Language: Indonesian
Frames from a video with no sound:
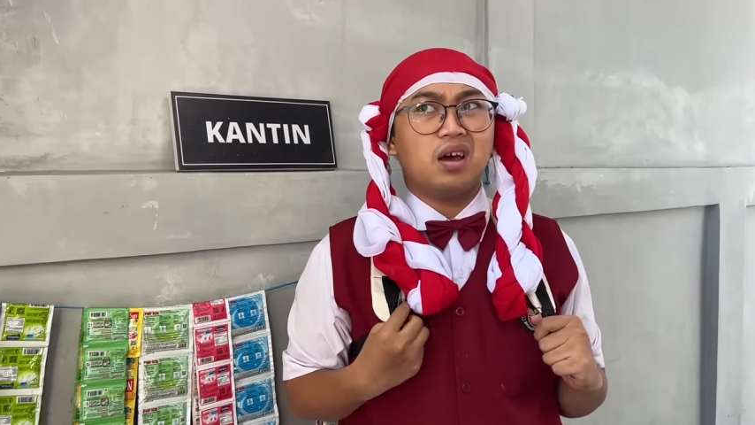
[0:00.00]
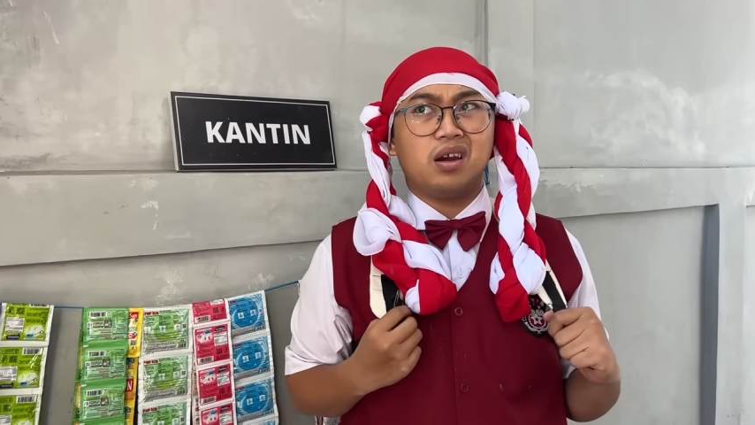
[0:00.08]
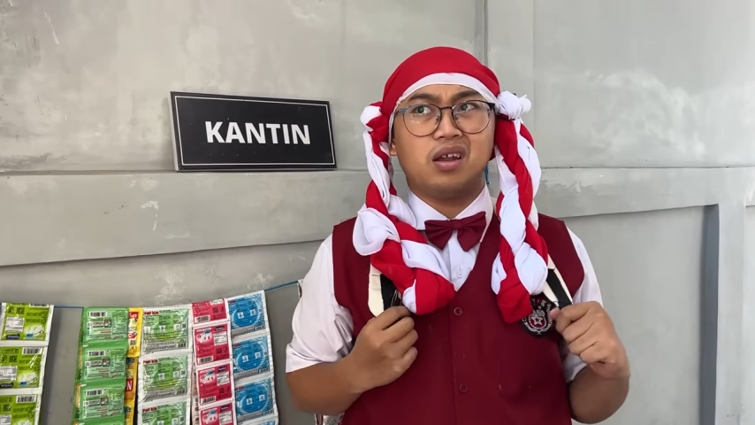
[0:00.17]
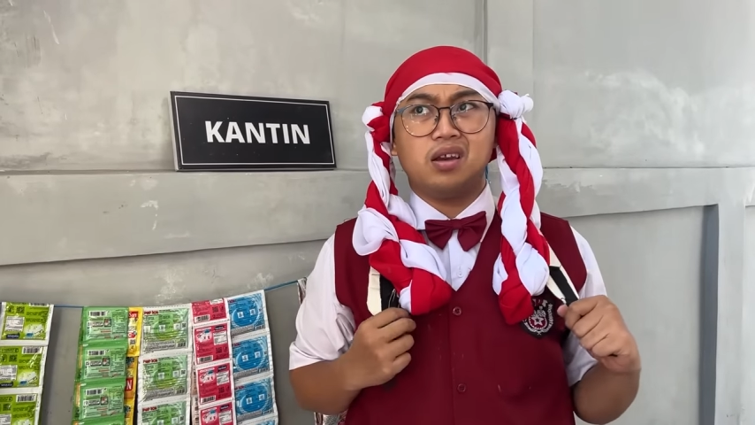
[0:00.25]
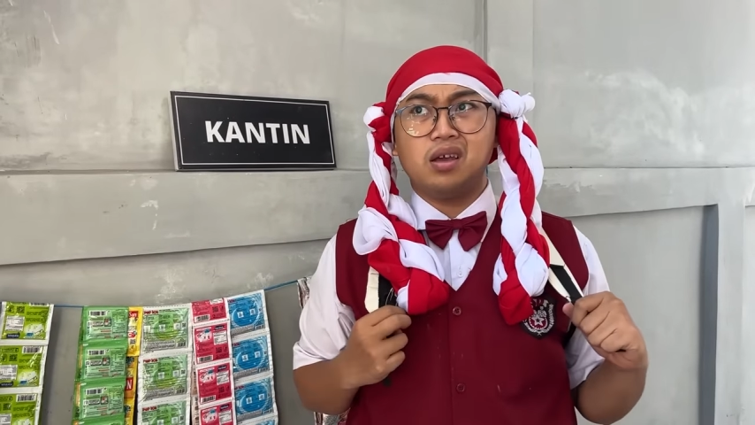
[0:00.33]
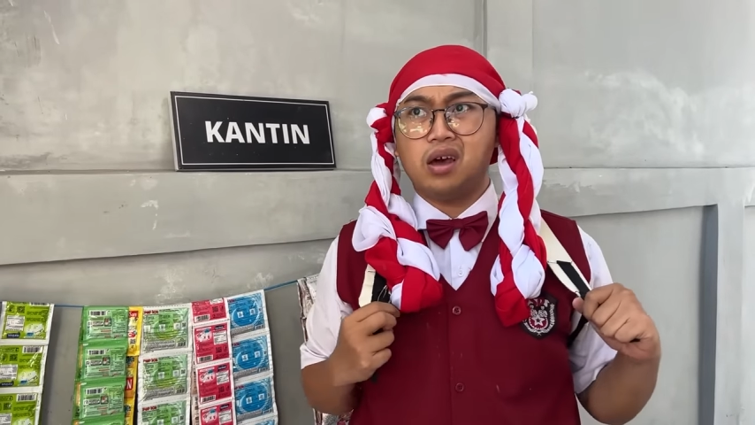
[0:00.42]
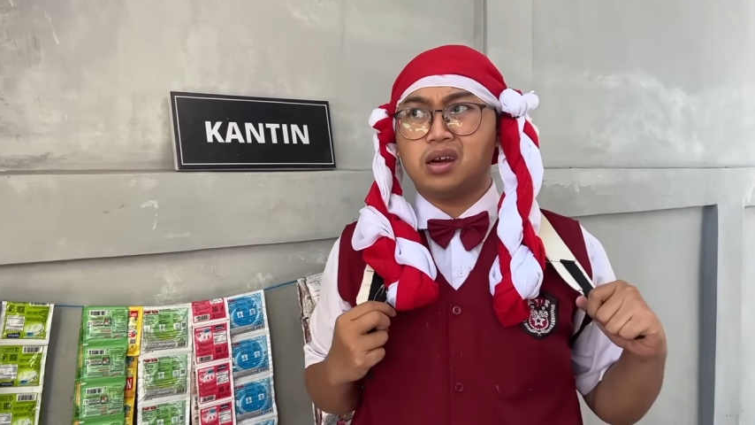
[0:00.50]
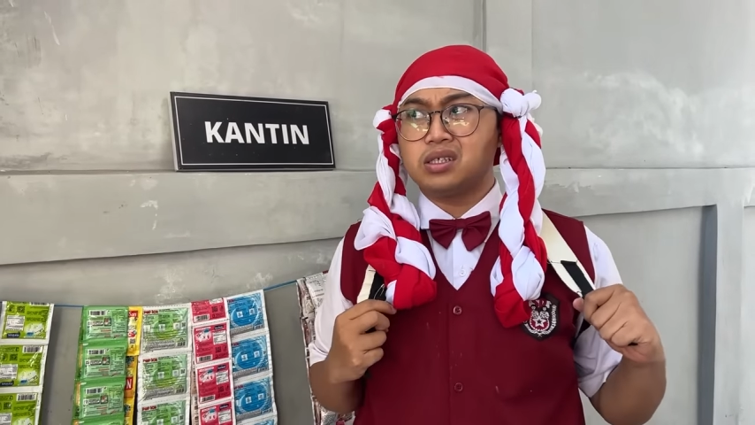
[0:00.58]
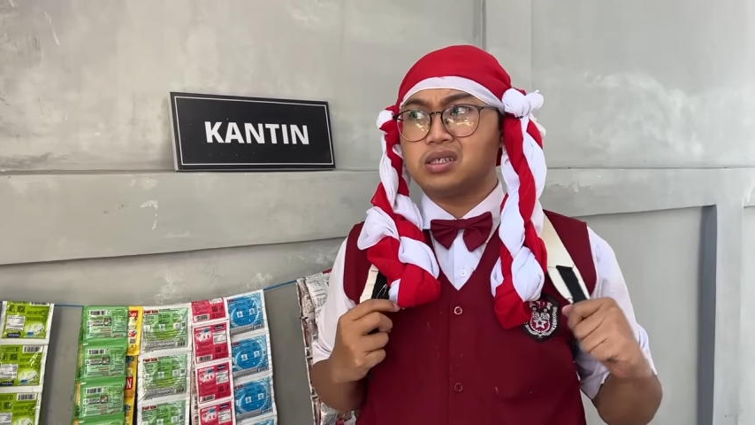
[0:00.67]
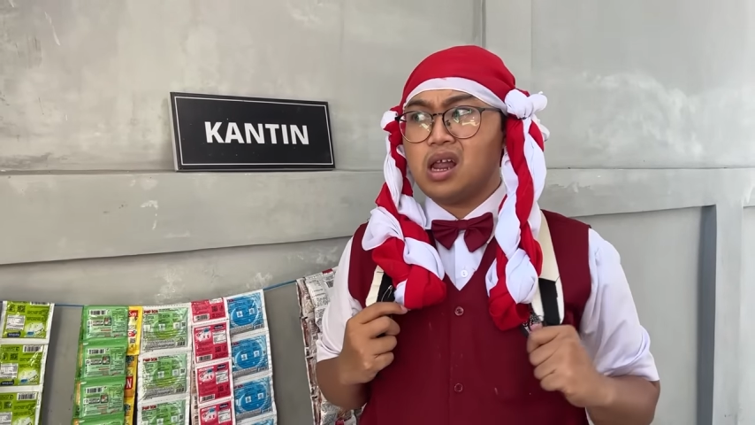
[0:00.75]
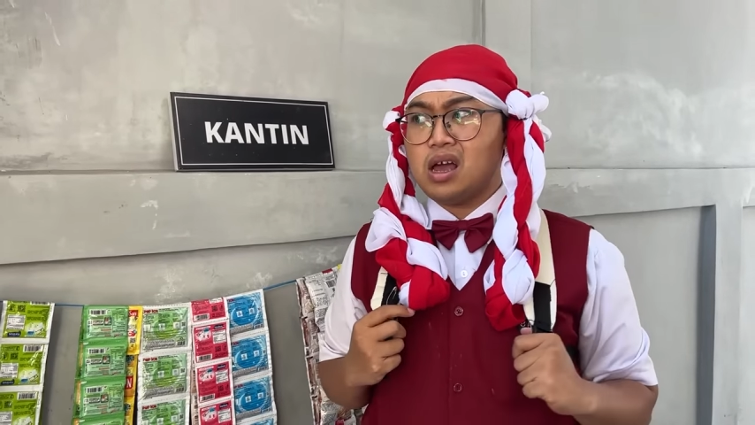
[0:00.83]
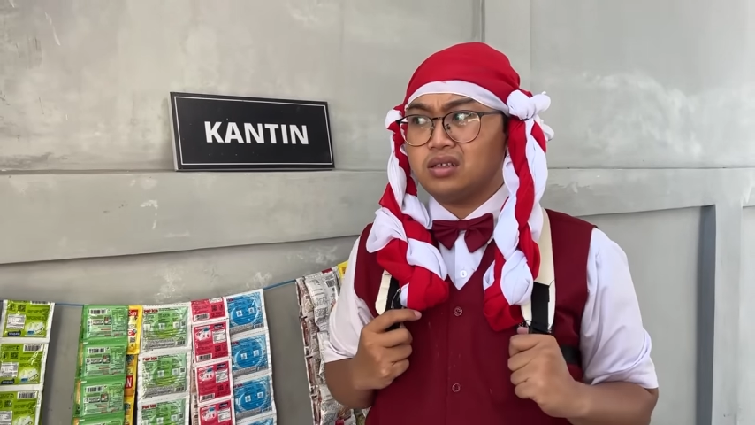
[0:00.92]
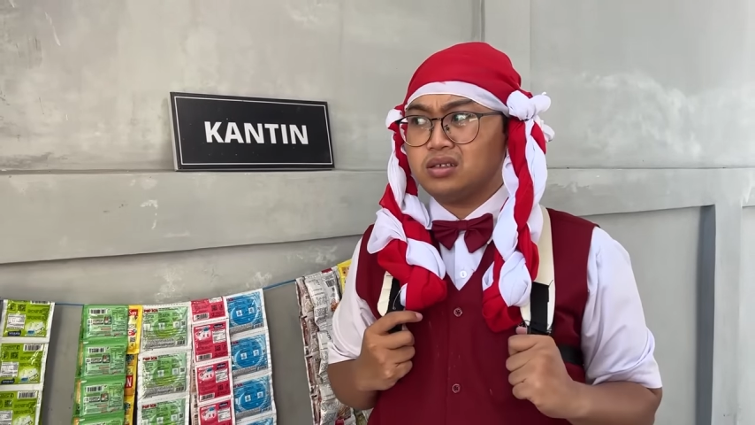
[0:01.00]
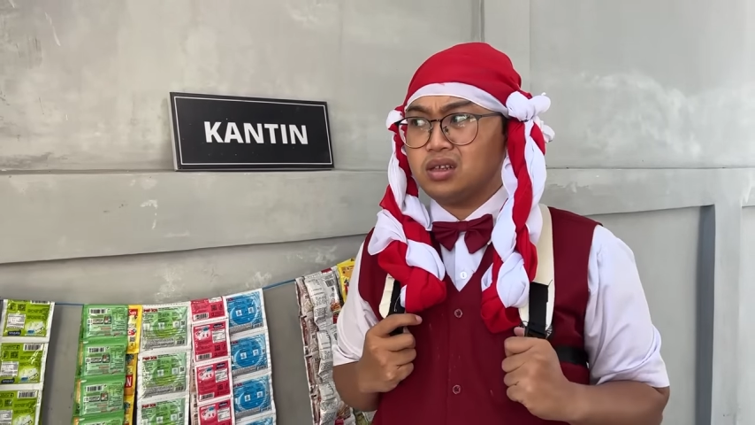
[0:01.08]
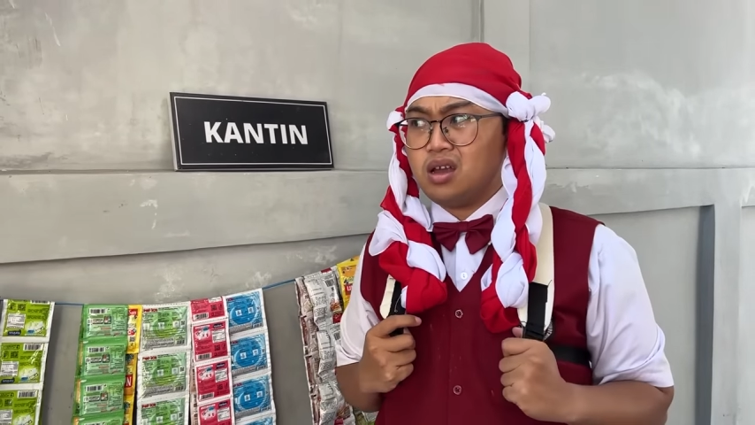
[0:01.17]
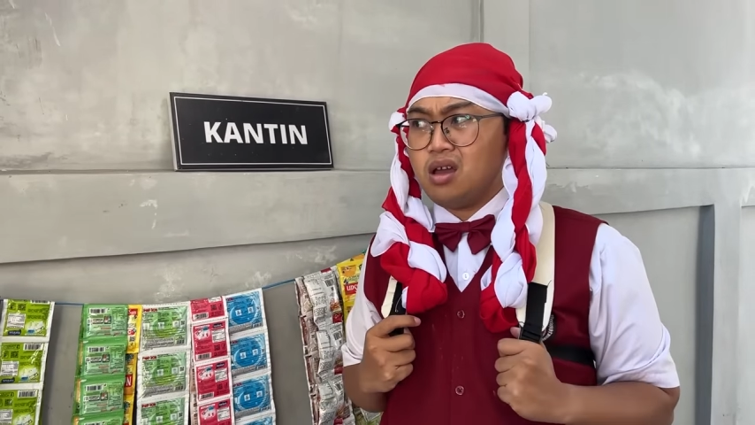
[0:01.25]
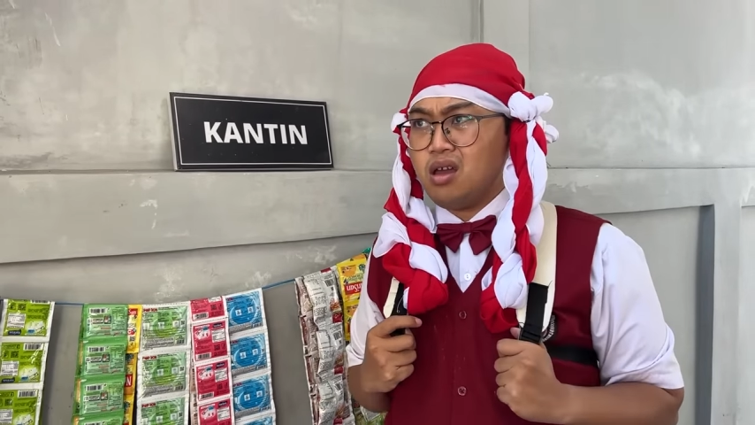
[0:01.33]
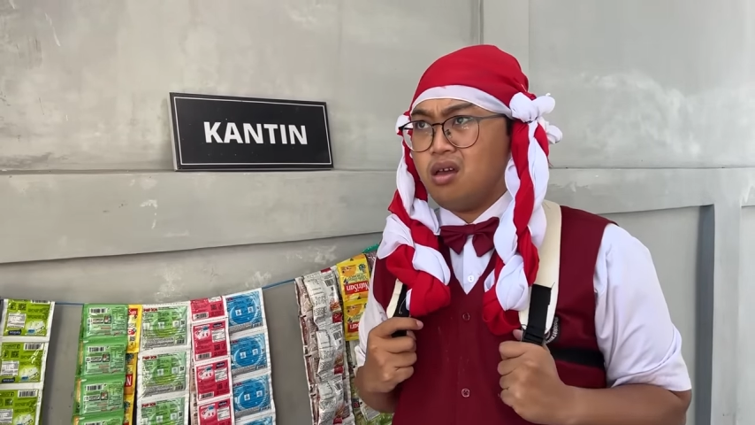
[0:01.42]
hari ini hari
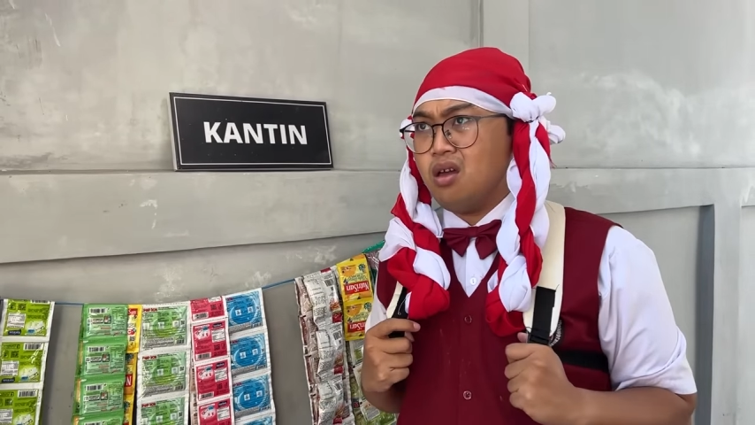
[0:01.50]
Selasa.